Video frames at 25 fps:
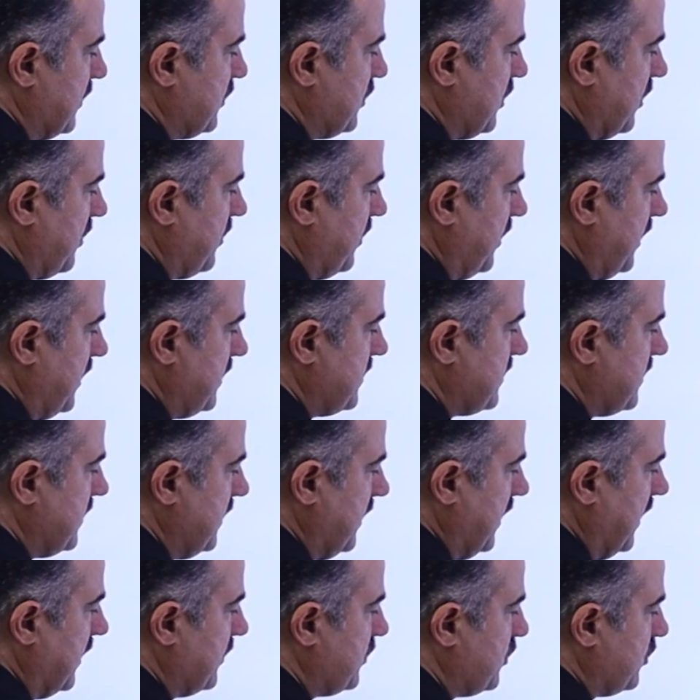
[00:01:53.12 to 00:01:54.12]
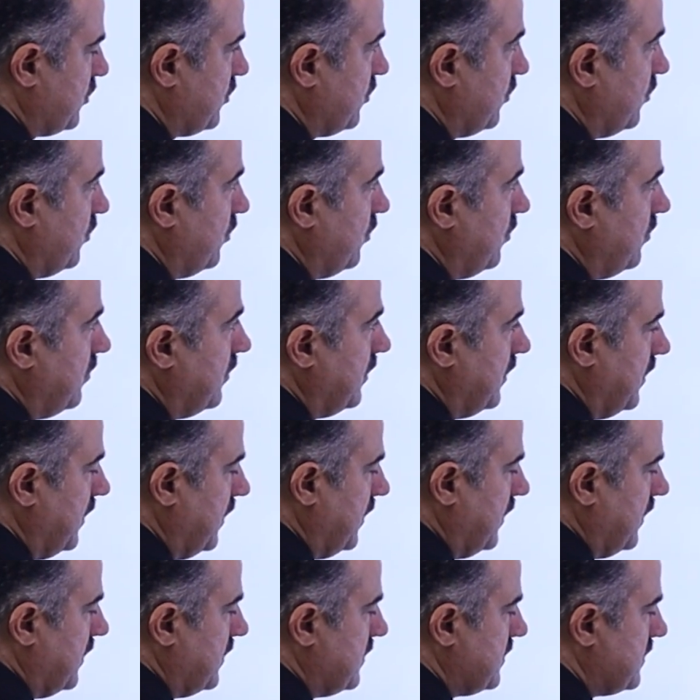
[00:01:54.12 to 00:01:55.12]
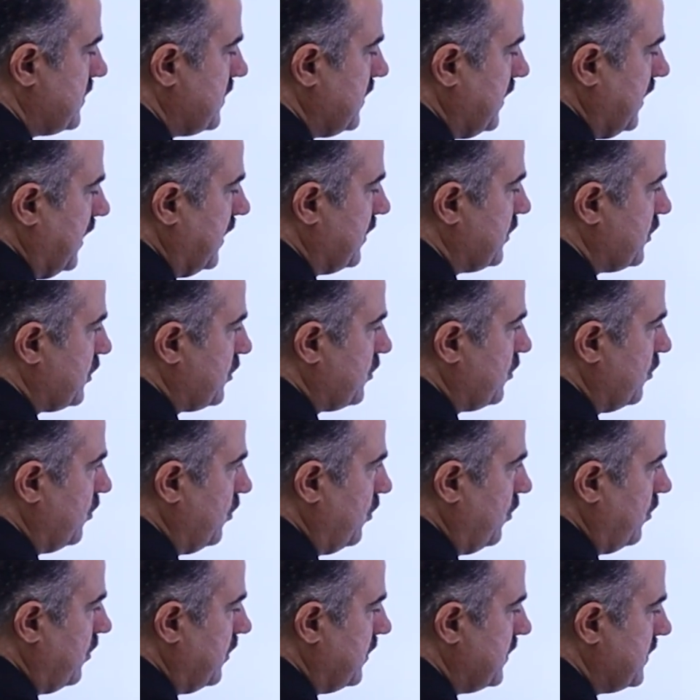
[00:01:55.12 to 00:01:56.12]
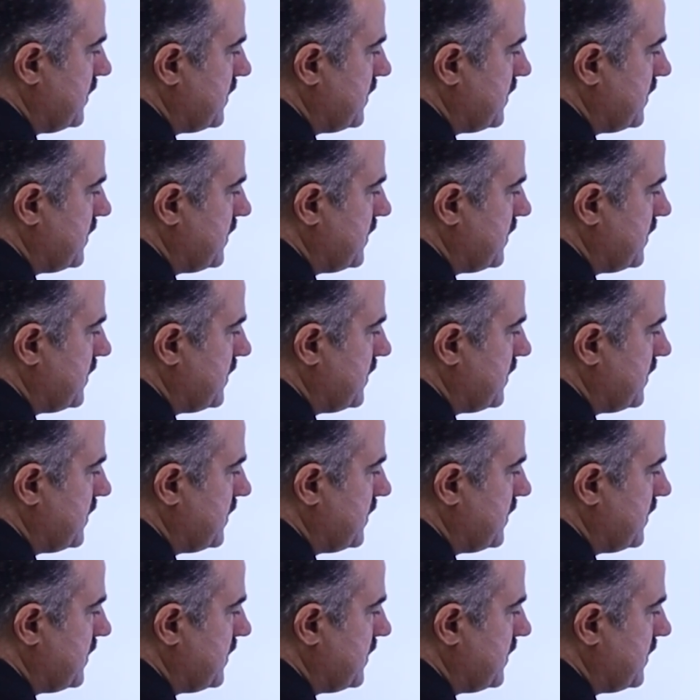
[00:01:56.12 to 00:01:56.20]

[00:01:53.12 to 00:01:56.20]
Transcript: اتش 3 سي اتش 2 سي اتش 2